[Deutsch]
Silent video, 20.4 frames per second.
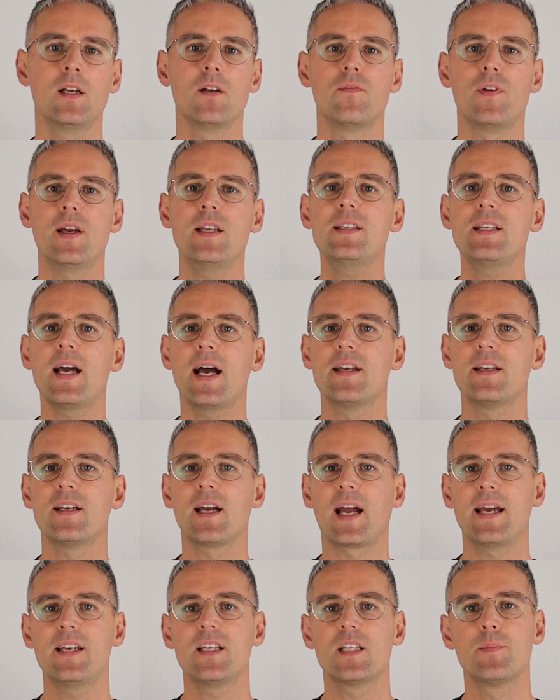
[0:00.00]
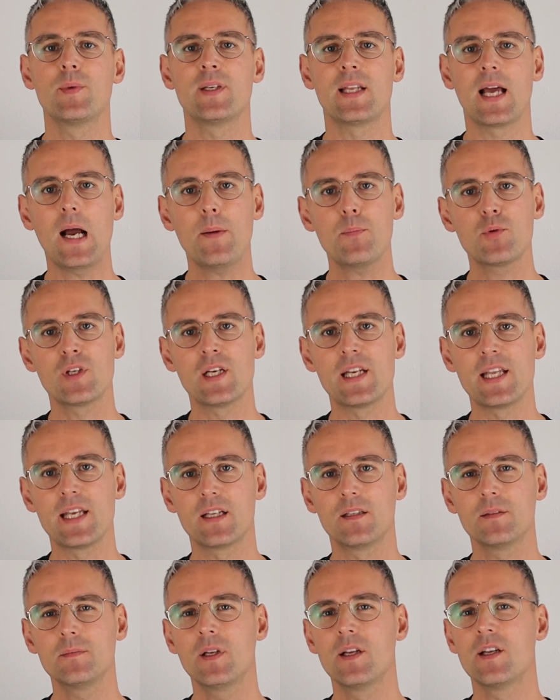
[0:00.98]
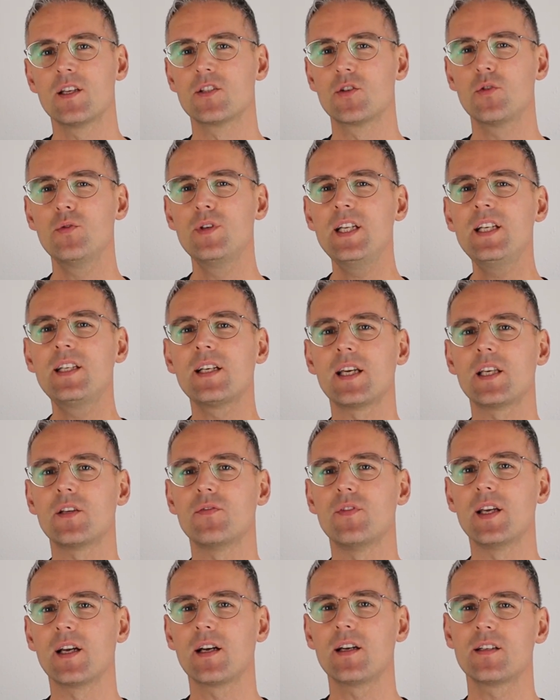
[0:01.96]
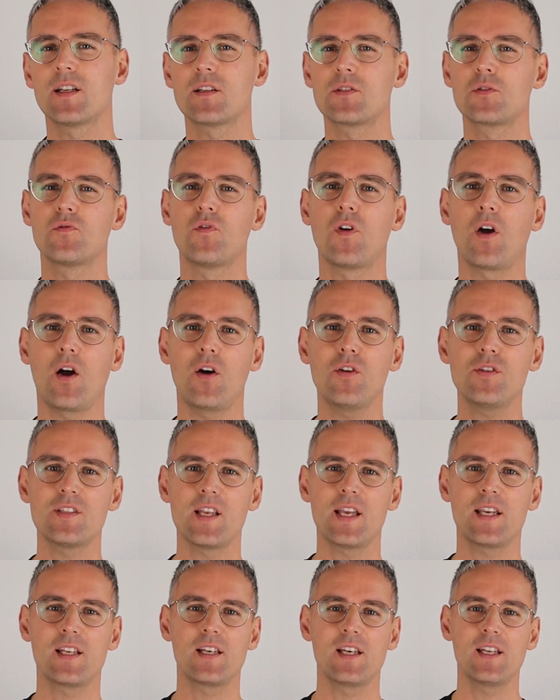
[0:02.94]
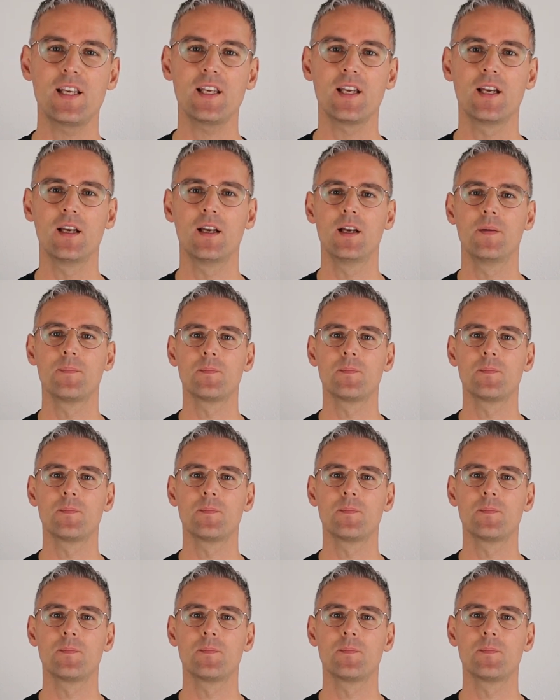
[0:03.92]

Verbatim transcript: wenn deine Rente mit Abschlägen so niedrig wäre, dass du voraussichtlich